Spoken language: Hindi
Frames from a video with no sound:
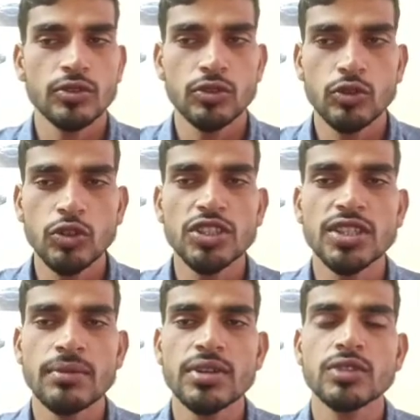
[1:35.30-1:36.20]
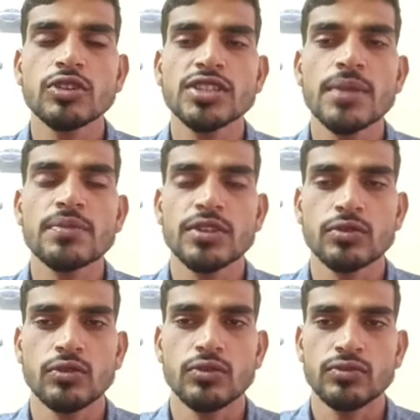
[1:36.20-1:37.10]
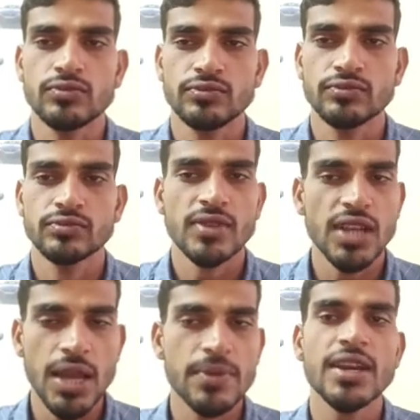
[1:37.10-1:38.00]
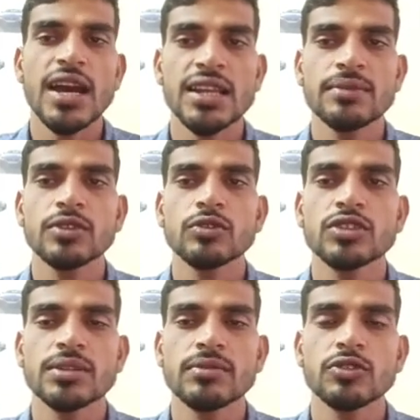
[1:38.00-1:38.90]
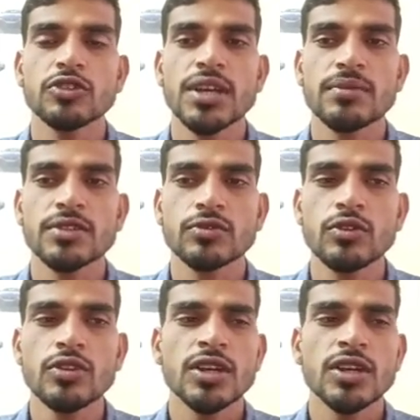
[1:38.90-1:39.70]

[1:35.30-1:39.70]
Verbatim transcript: दो दिसंबर 2020 को अभी हाल ही में दो दिसंबर 2020 को